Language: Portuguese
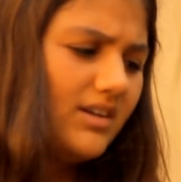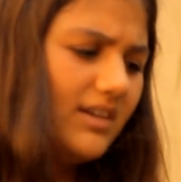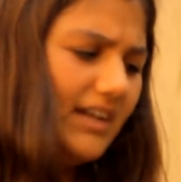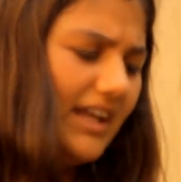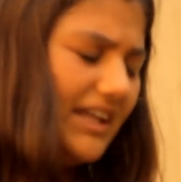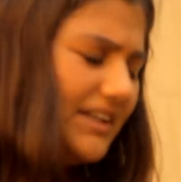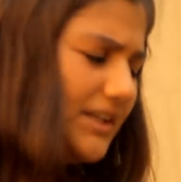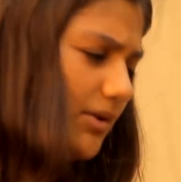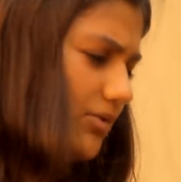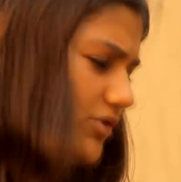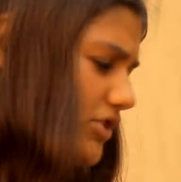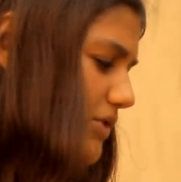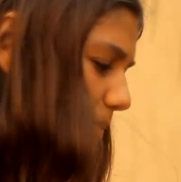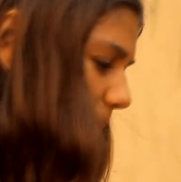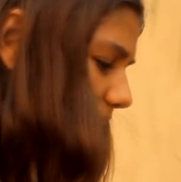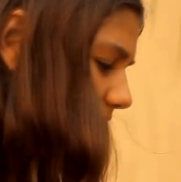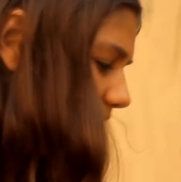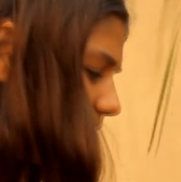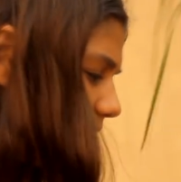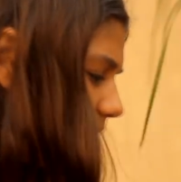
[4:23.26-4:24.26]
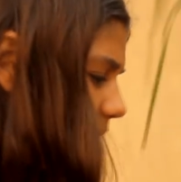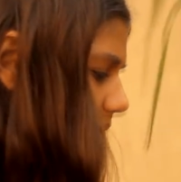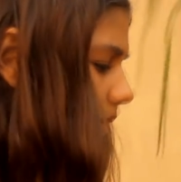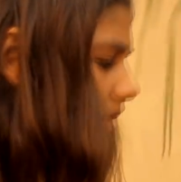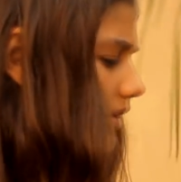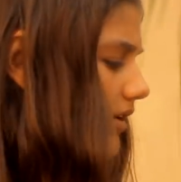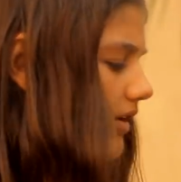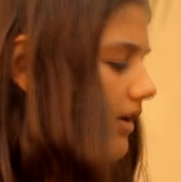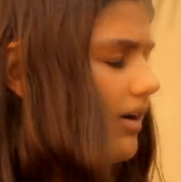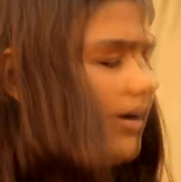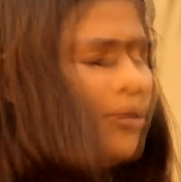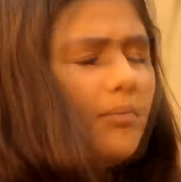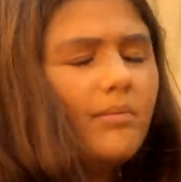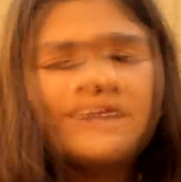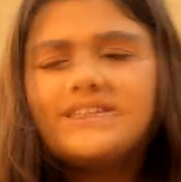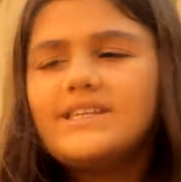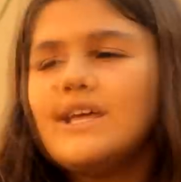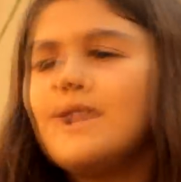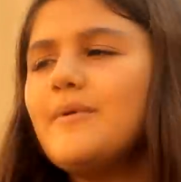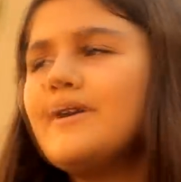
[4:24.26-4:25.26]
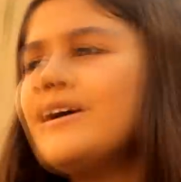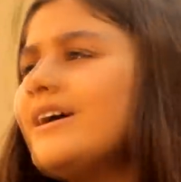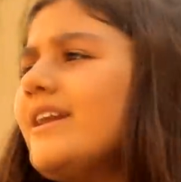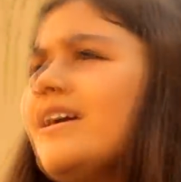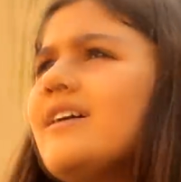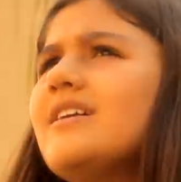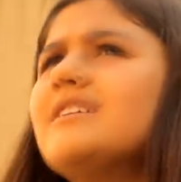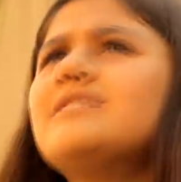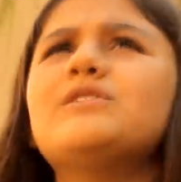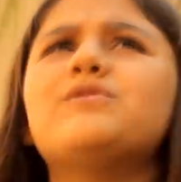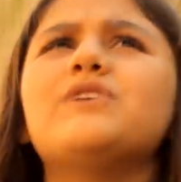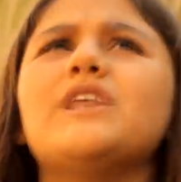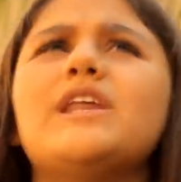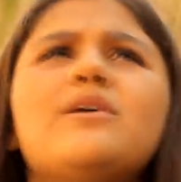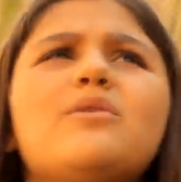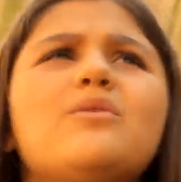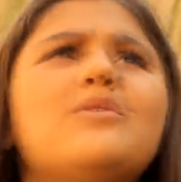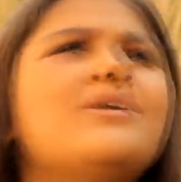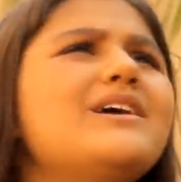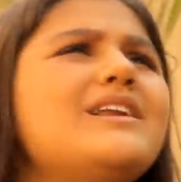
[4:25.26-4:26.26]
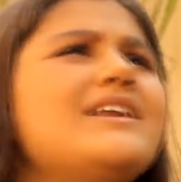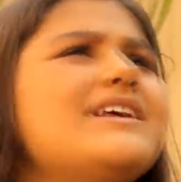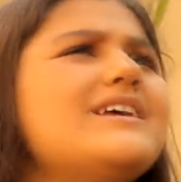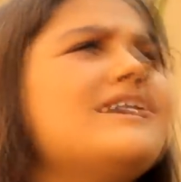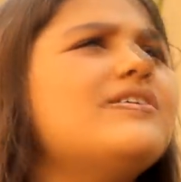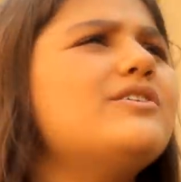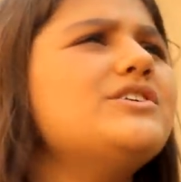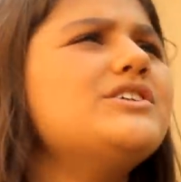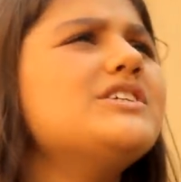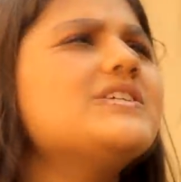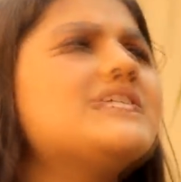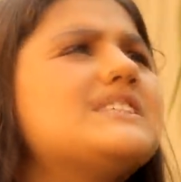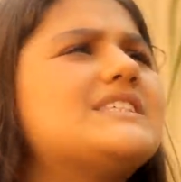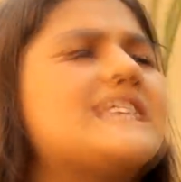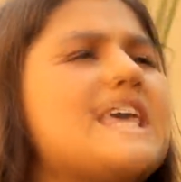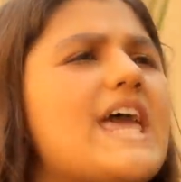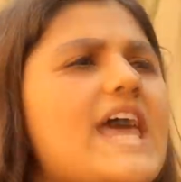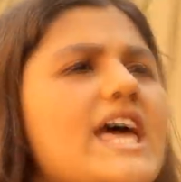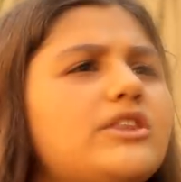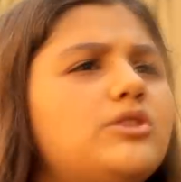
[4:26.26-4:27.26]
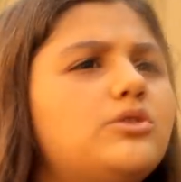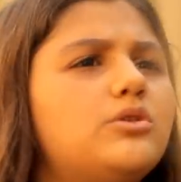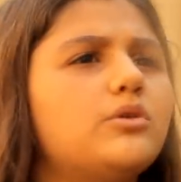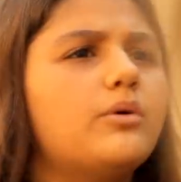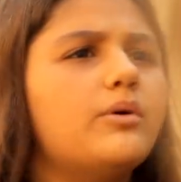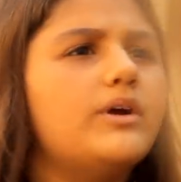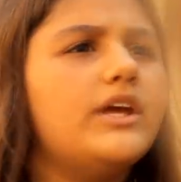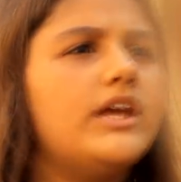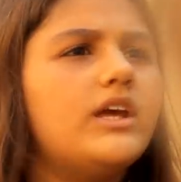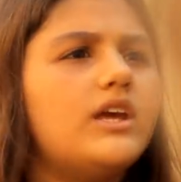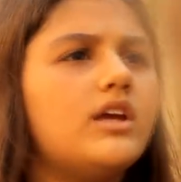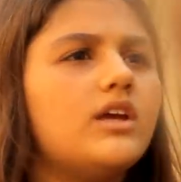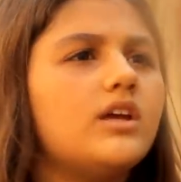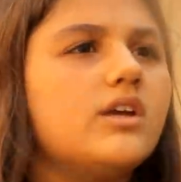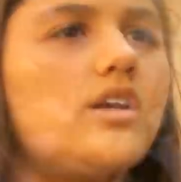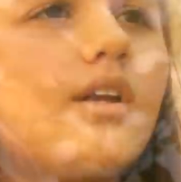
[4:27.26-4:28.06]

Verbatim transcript: Ladrão de banco? Mas ele é uma criança. Eu falei com ele hoje cedo e...